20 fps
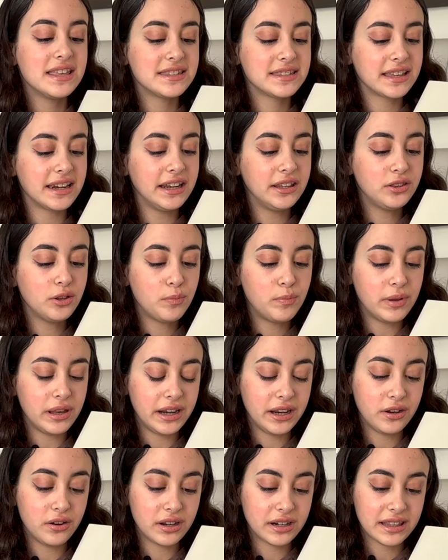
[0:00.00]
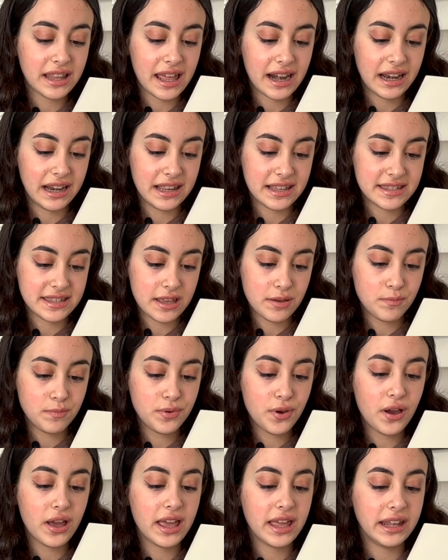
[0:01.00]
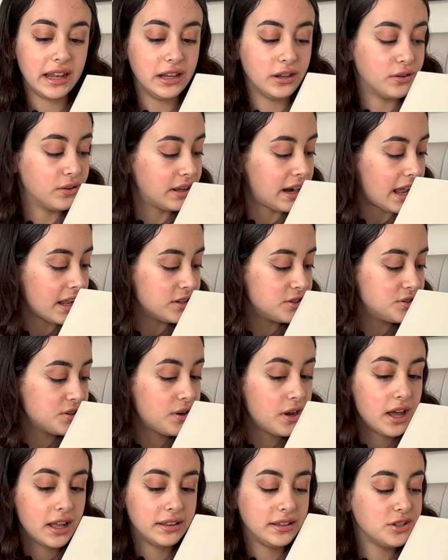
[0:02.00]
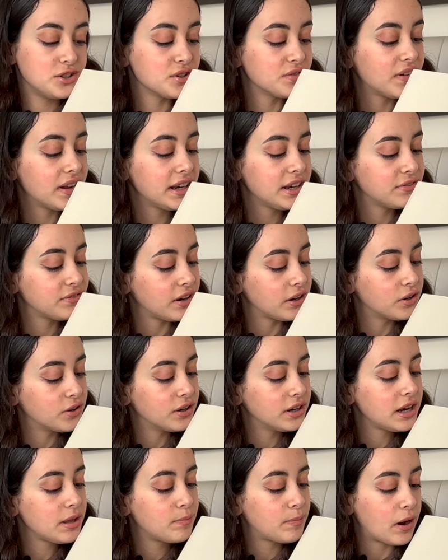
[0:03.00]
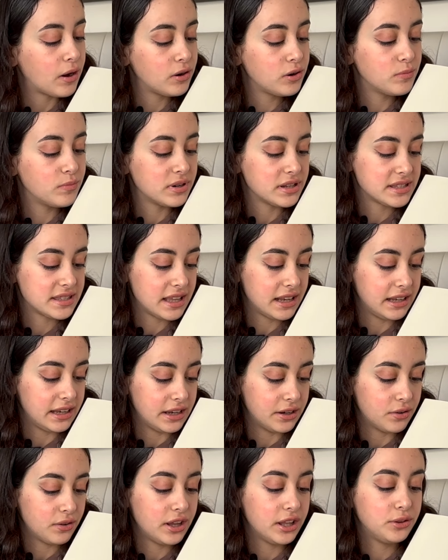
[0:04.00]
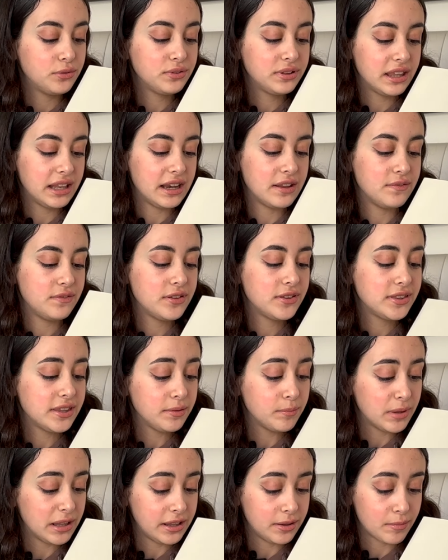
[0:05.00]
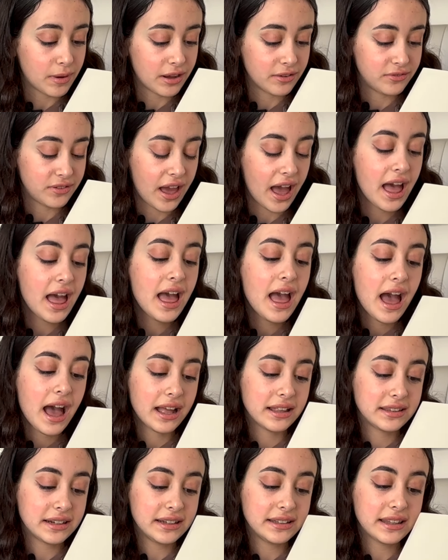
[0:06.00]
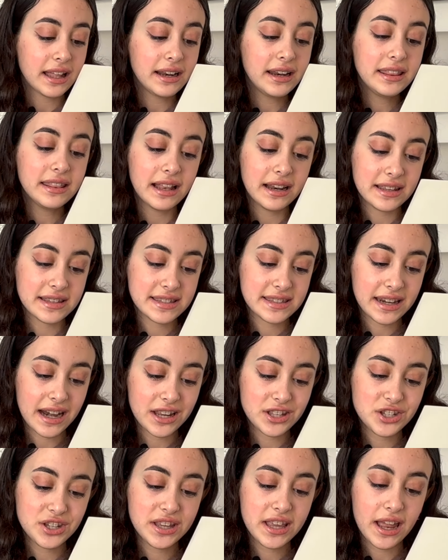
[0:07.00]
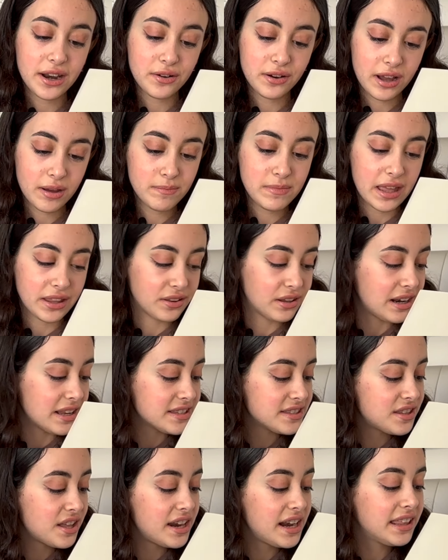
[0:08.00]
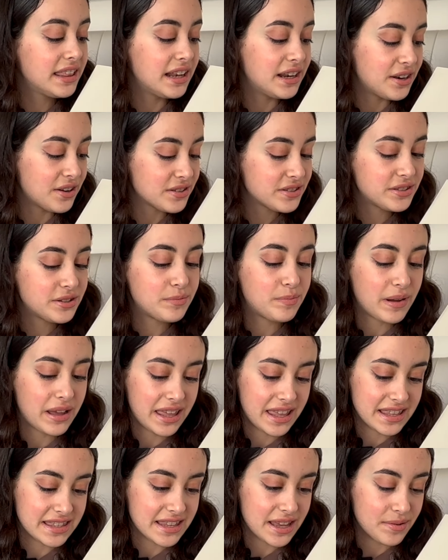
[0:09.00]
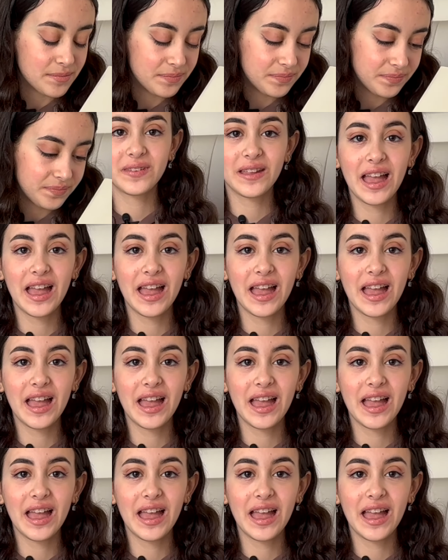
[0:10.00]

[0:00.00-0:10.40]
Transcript: scritto per ricordare l'esempio e il coraggio di Giovanni Falcone e Paolo Borsellino e tutte le vittime di mafia, a 30 anni dalle stragi che hanno cambiato la storia del nostro paese.